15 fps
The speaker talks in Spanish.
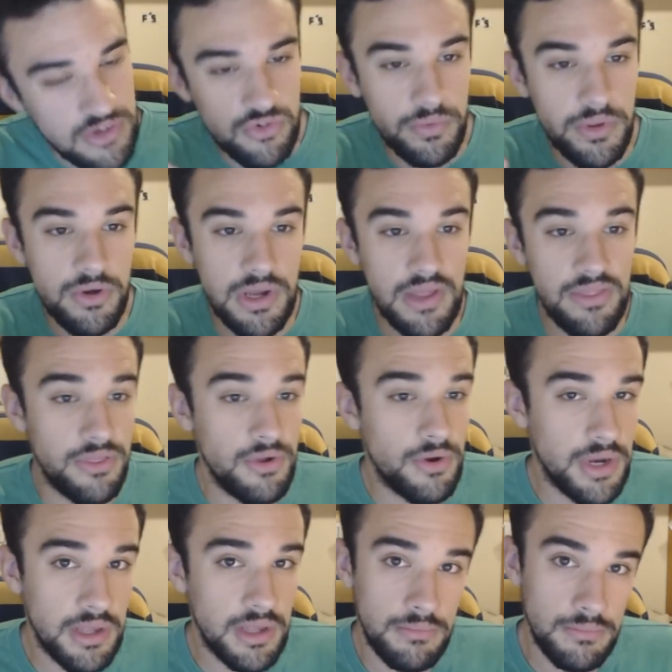han subido
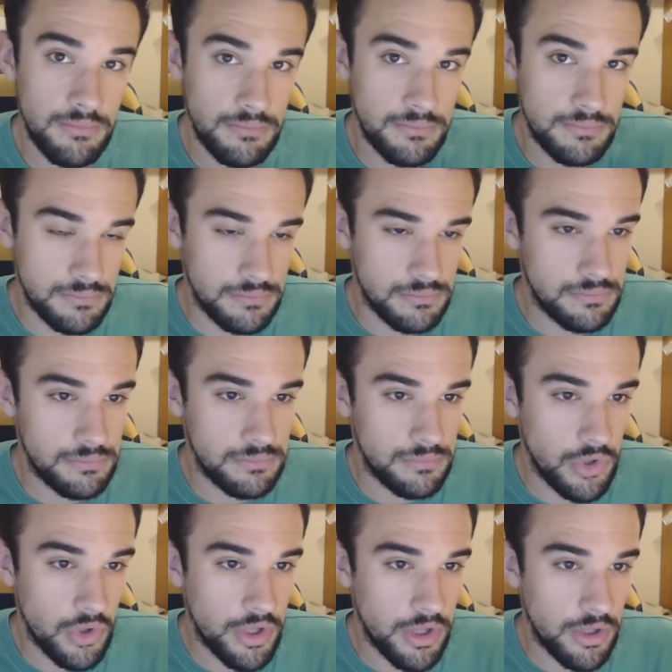canciones,
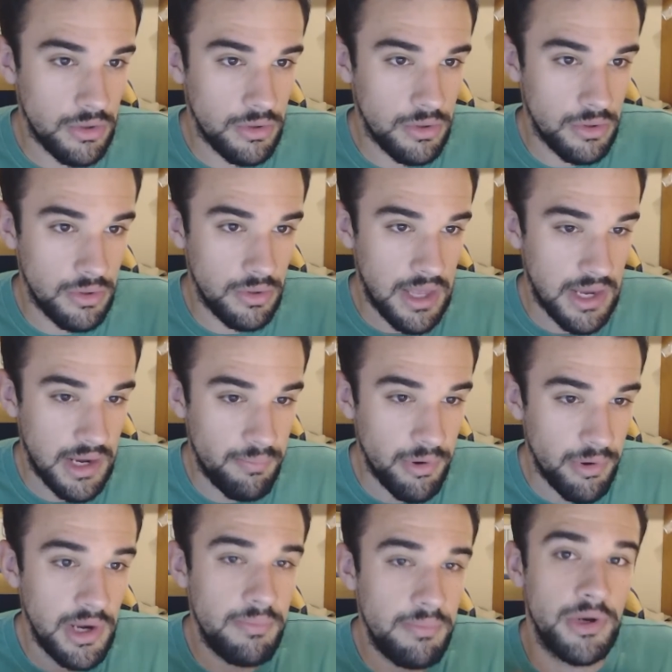no quiero dar
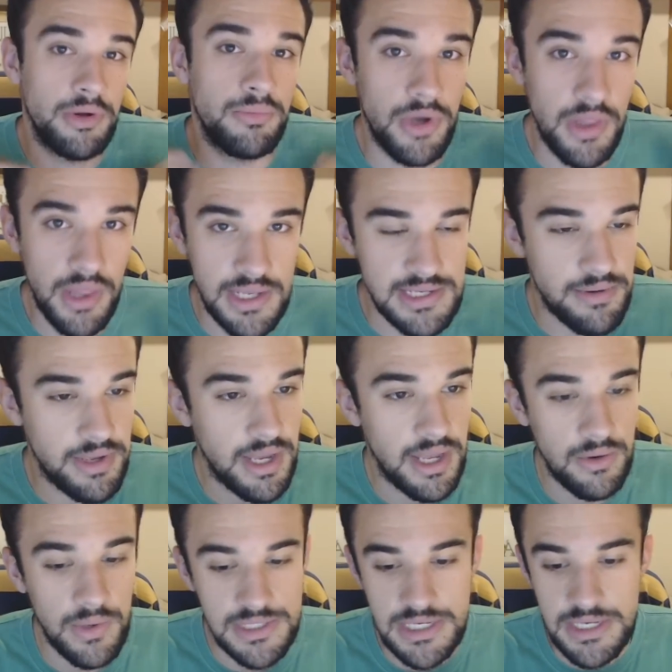spoiler, pero puede que se venga
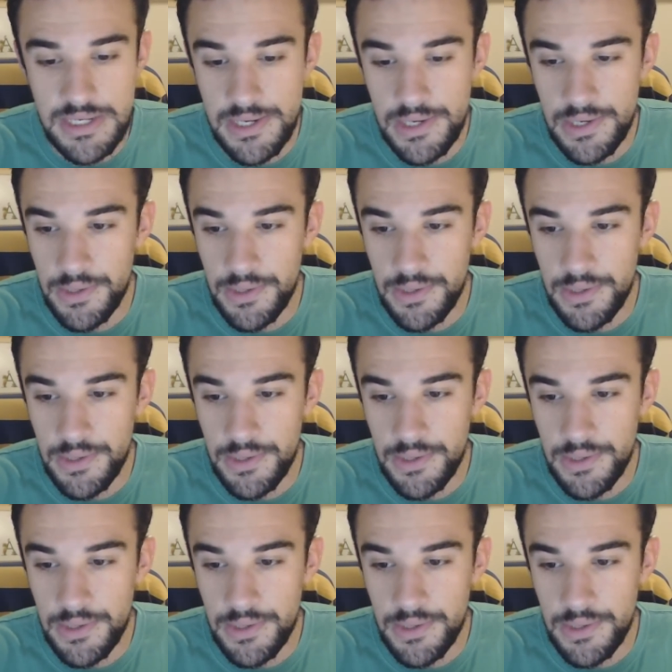algo así.